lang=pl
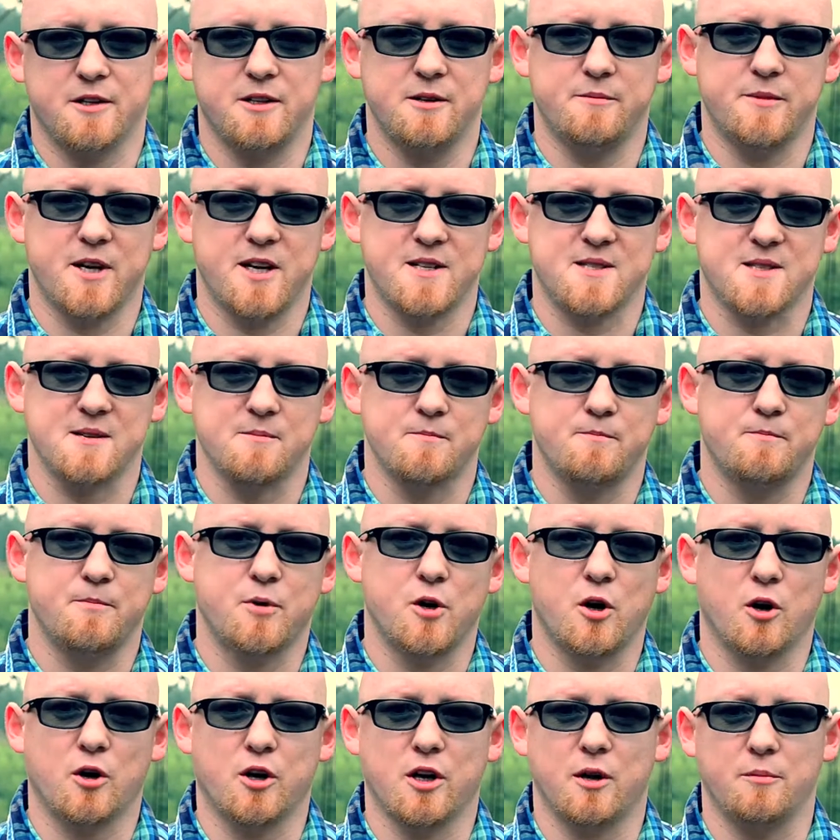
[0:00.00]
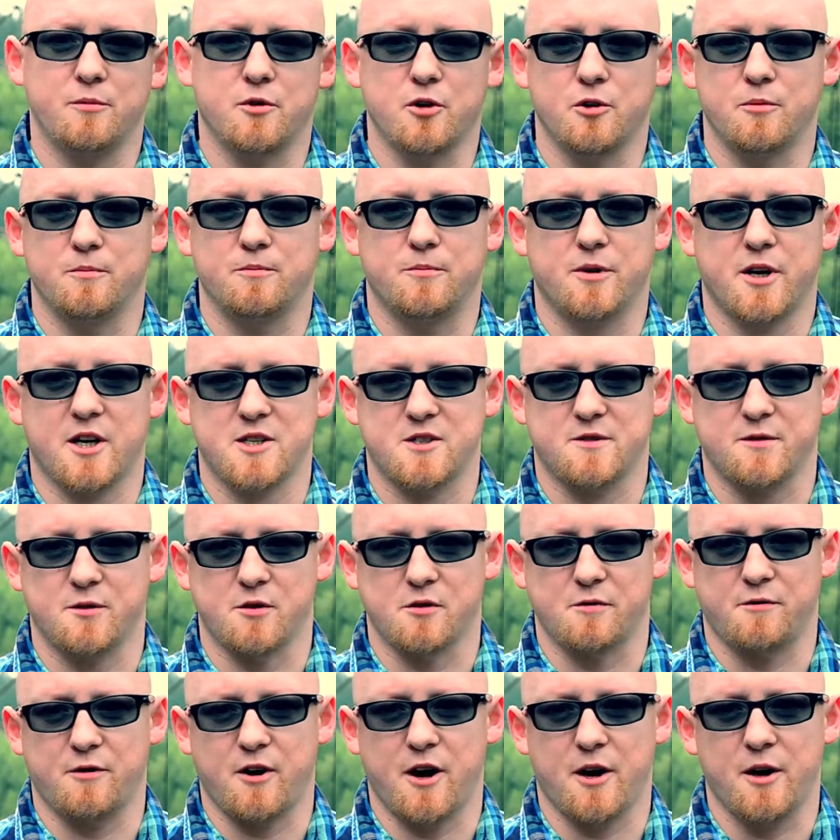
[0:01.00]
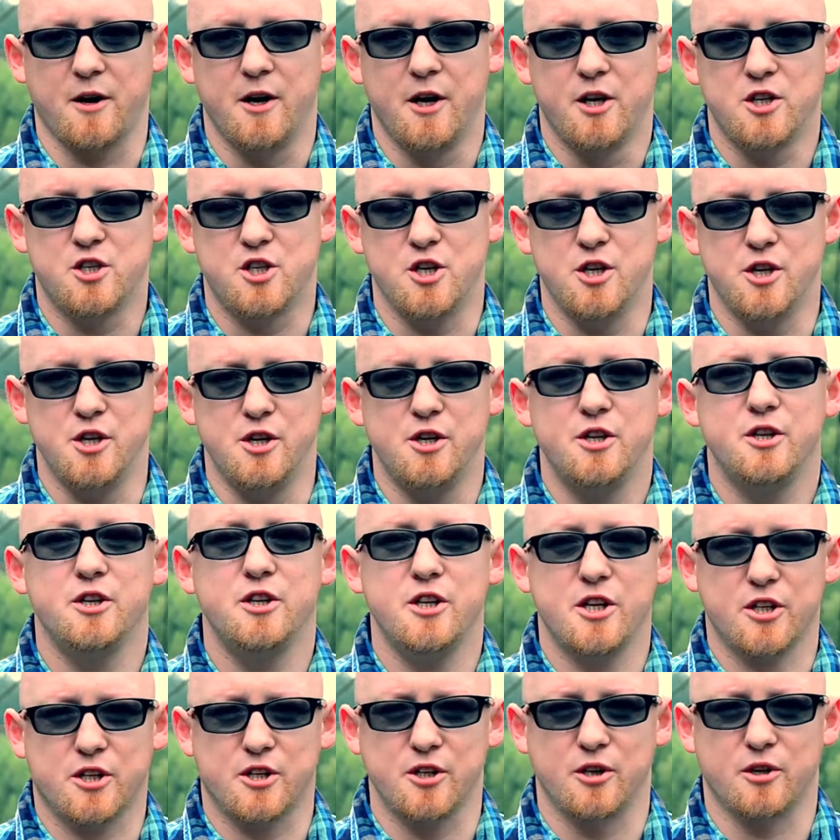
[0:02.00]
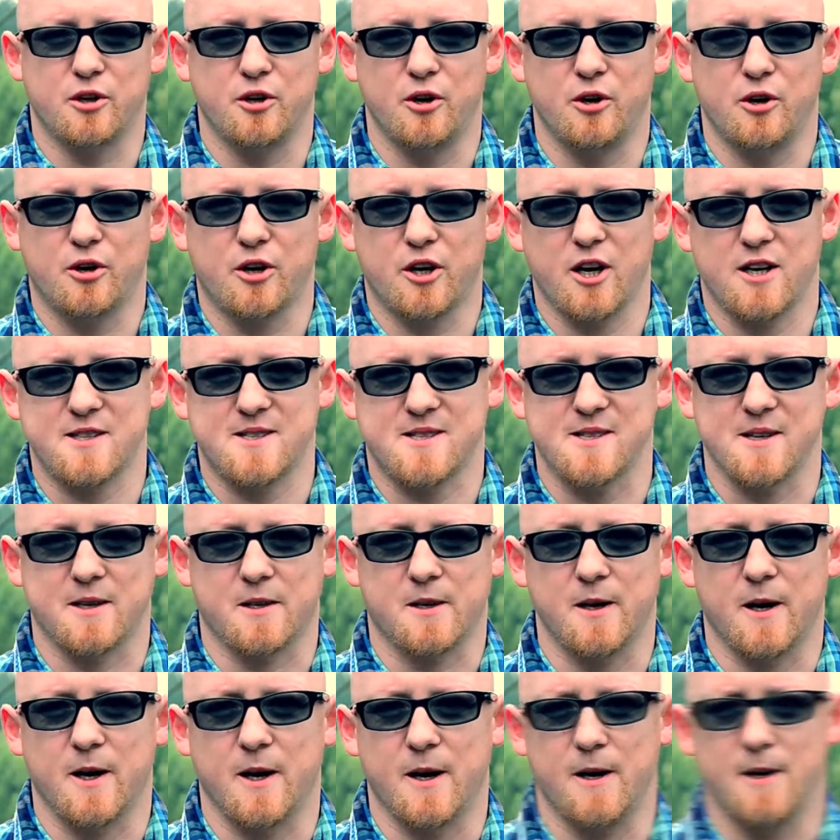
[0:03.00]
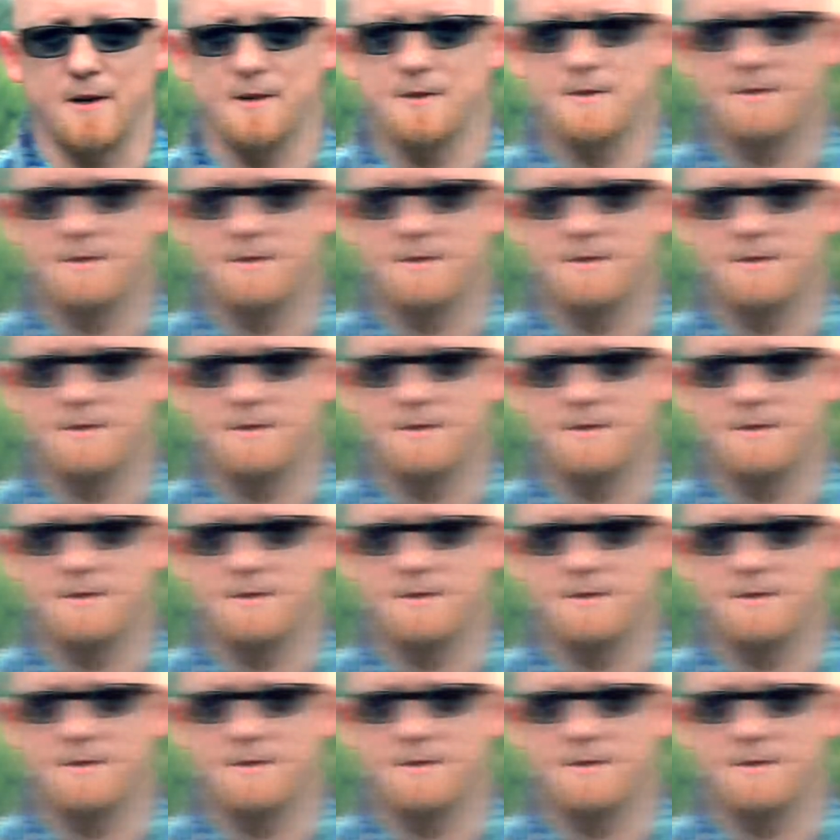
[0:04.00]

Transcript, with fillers: Tym razem program to Brass for Fun, czyli nie tylko klasyka.